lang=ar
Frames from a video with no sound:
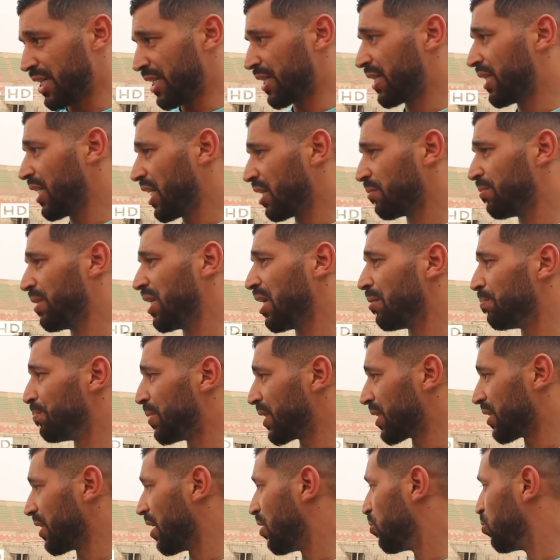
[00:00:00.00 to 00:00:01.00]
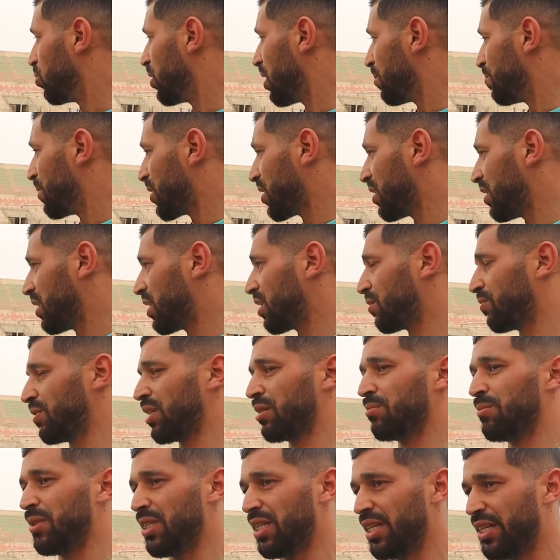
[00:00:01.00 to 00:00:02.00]
اتحاد بالعباس اولى باش يستفاد
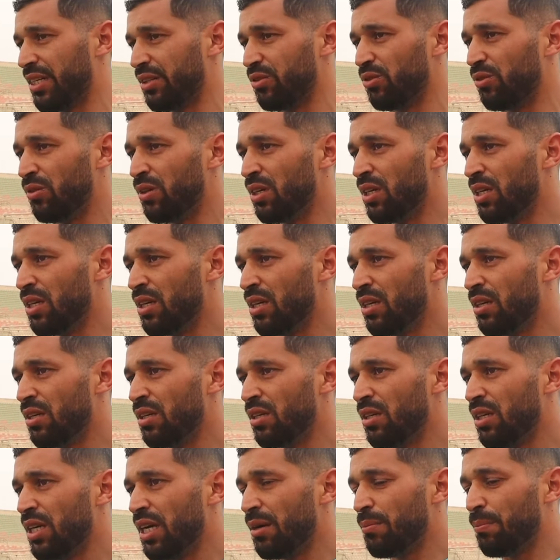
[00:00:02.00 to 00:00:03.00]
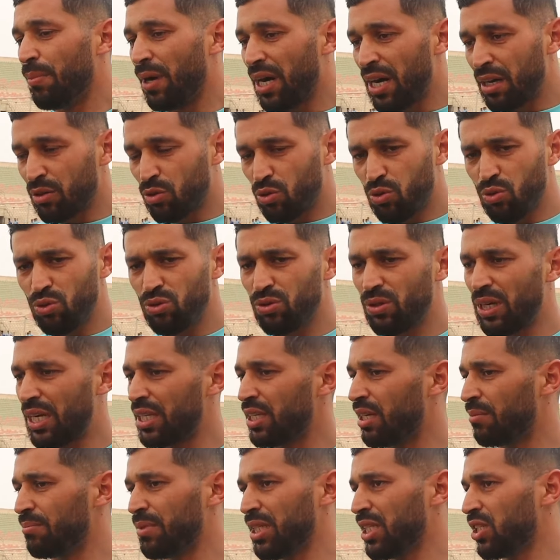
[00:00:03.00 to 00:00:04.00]
من هذا بغا نكونوا
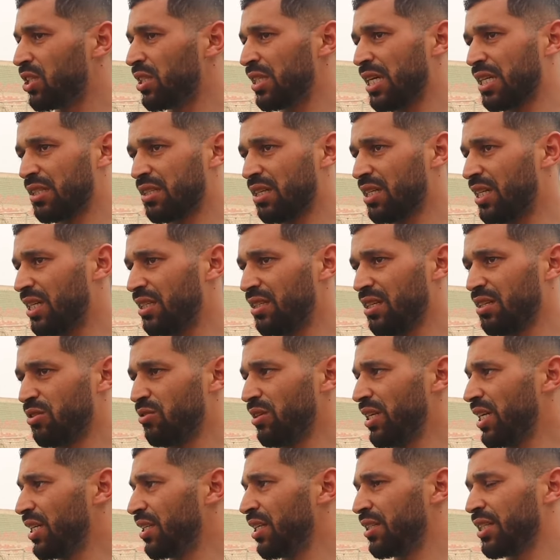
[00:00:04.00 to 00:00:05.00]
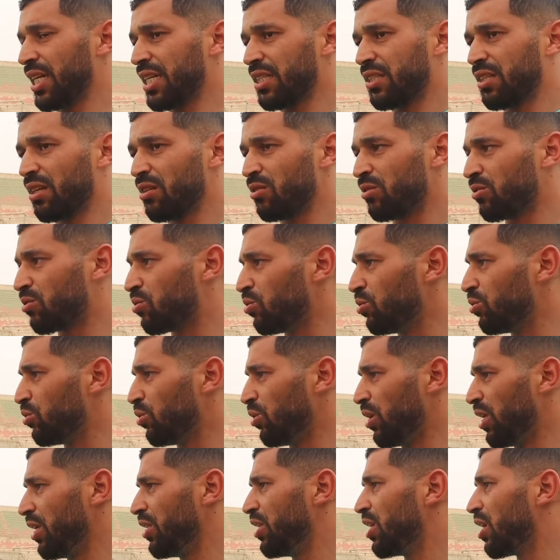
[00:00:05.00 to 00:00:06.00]
انا مانيش نهضر على روحي انا نقدر نكونوا
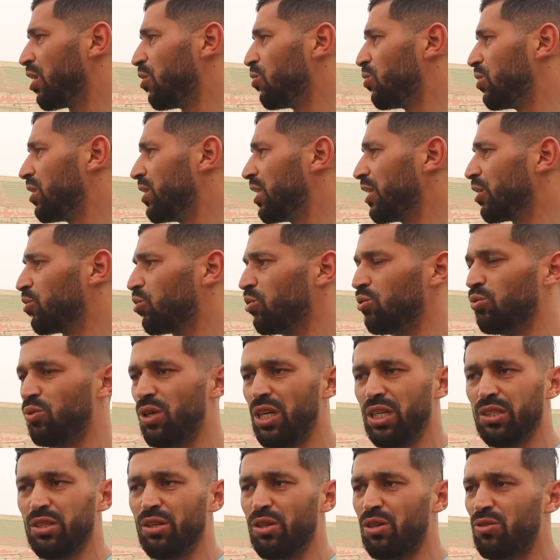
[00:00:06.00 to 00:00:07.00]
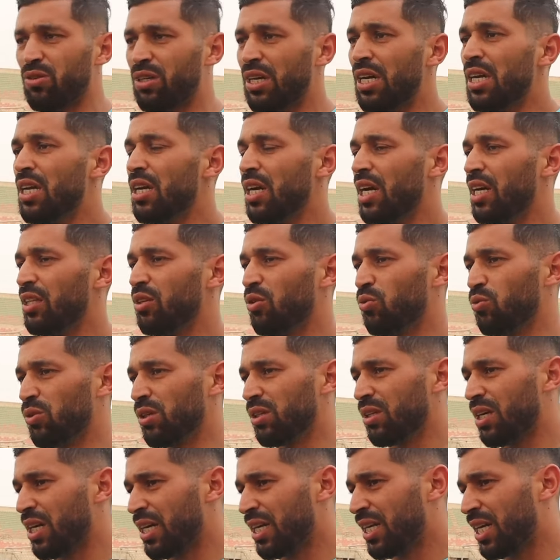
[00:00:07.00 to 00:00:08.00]
حنا ولا يكون واحد اخر انا
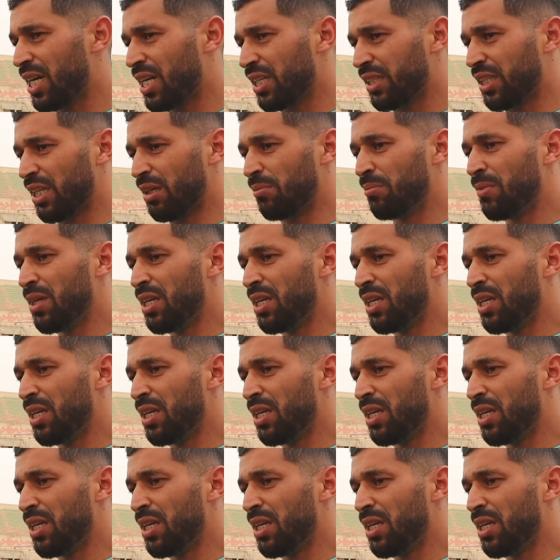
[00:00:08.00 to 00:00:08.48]
والله العظيم